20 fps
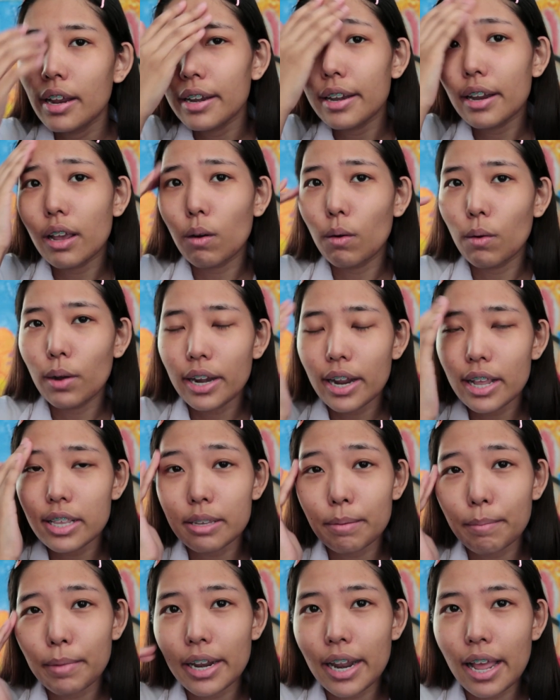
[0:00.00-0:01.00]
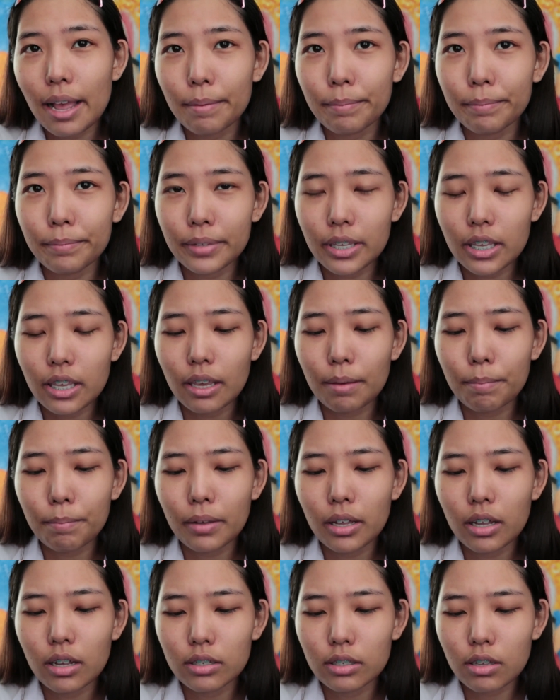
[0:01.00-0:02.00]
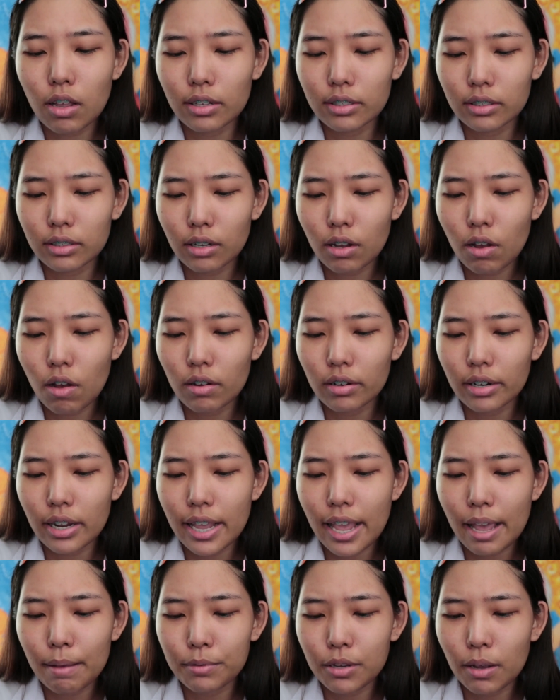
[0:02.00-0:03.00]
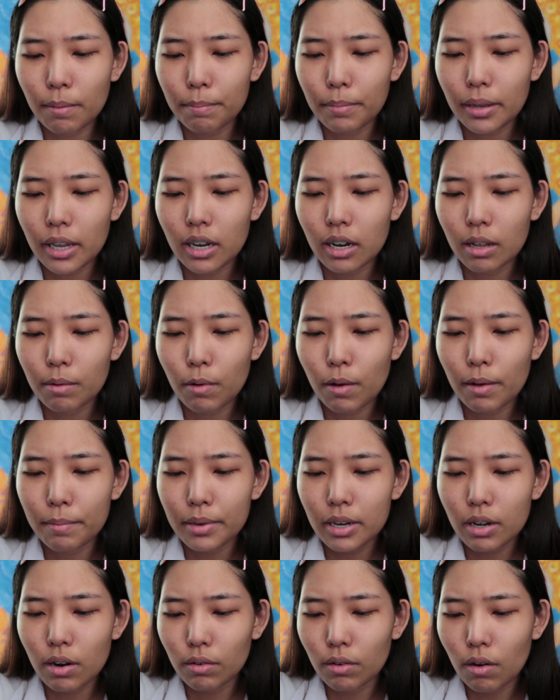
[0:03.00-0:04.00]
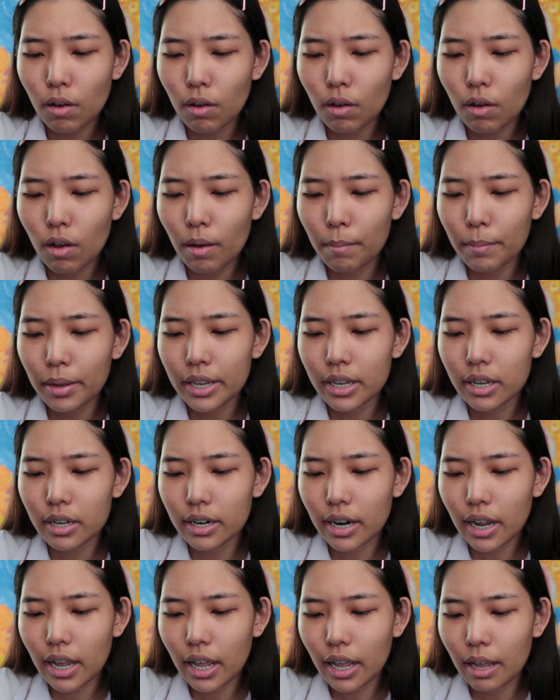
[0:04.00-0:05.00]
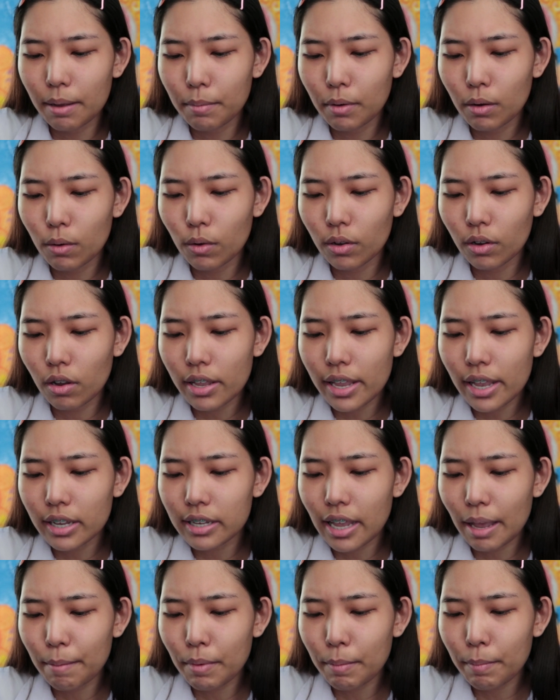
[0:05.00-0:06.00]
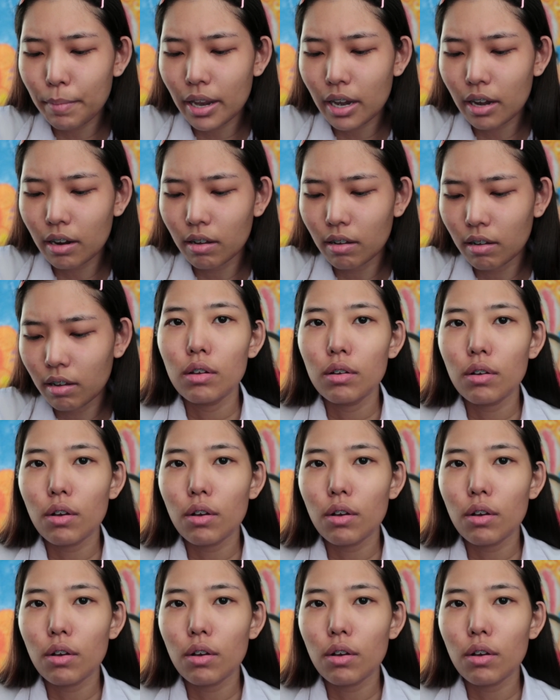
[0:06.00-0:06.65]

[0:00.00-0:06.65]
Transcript: เดี๋ยวไหนจะมาทำคลิปสอนซื้อของในแอปช้อปปี้เนอะเพราะว่ามีน้องๆขอมาเยอะนะคะบางคนก็ยังใช้ไม่เป็นเนอะ